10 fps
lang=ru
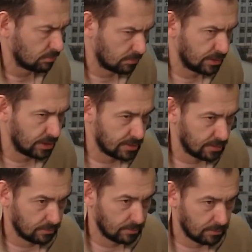Сейчас...
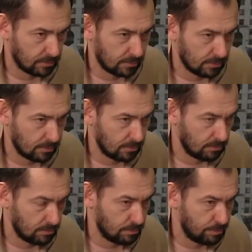Mm.
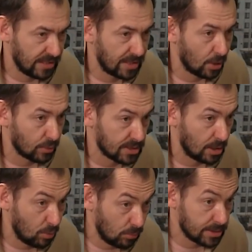
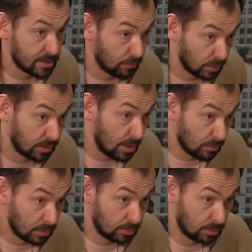Белгородская область. Mm. Вот
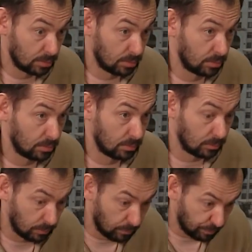там вот
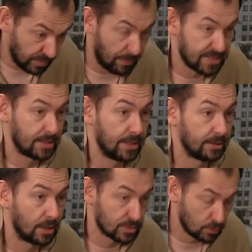э, на
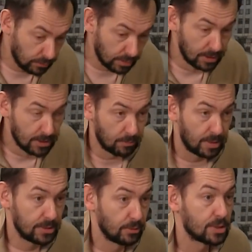постоянной основе
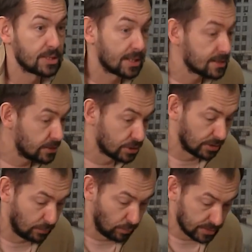базируются
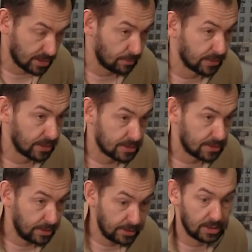различные воинские
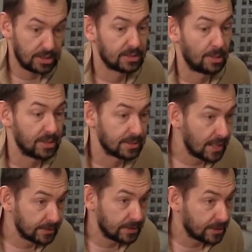подразделения, и там и
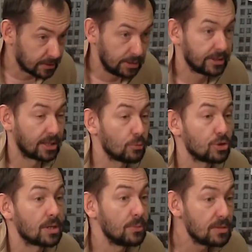танки, и артиллерия,
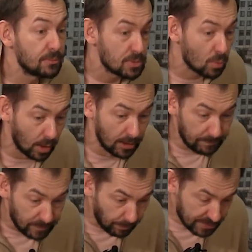короче, там есть все.
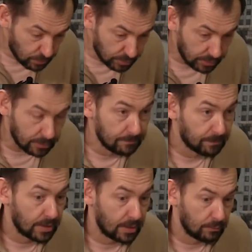И по сути
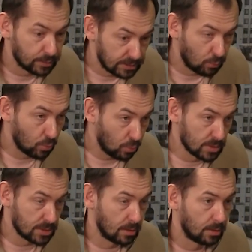э, вот эта
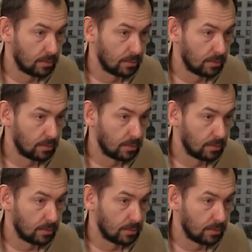угроза,